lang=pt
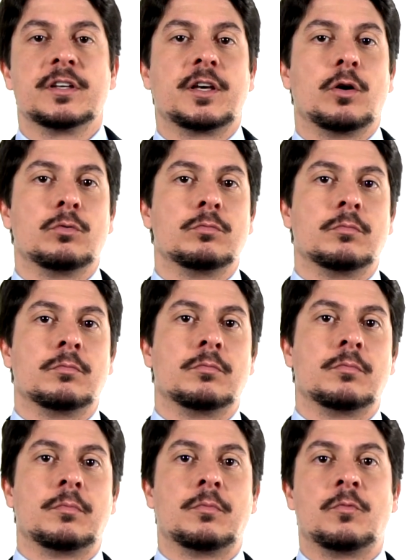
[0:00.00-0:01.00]
que é
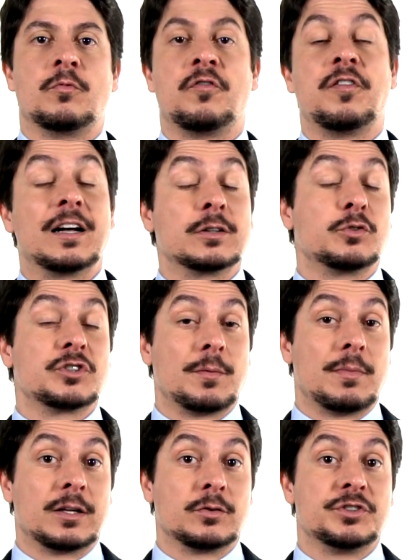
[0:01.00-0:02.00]
um, um fato
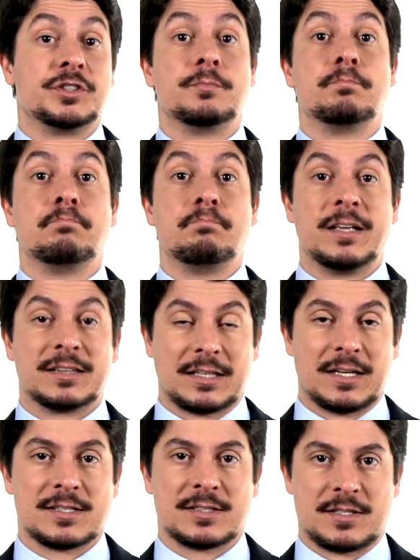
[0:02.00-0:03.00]
chamado de
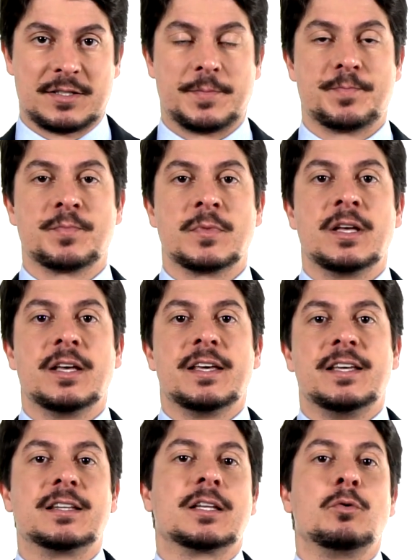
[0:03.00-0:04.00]
metástase.
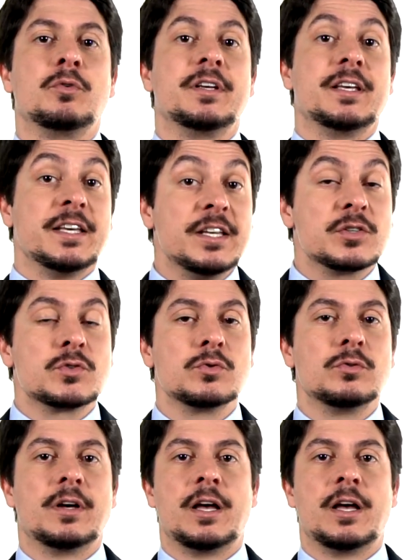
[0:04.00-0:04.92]
Então, isso